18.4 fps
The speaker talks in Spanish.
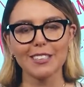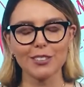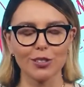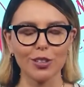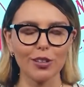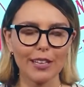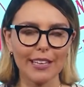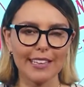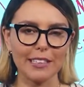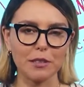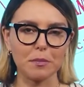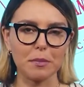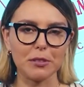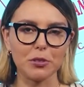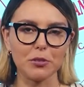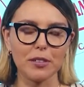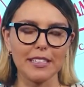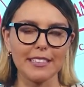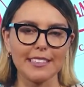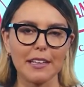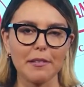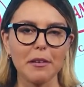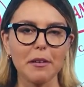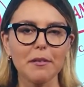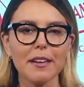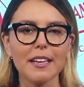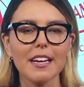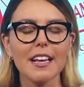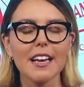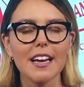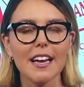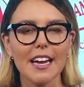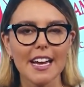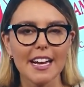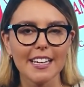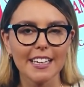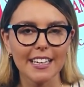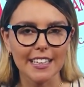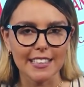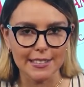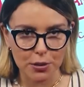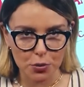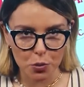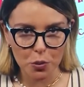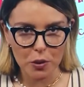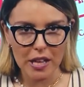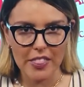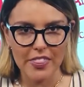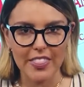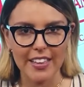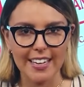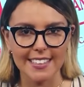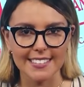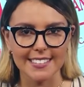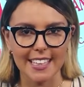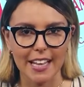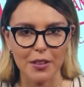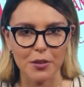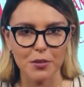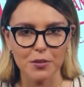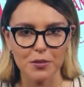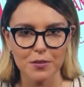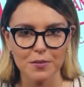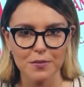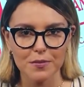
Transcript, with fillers: y todas las personas que viven en el sur del estado.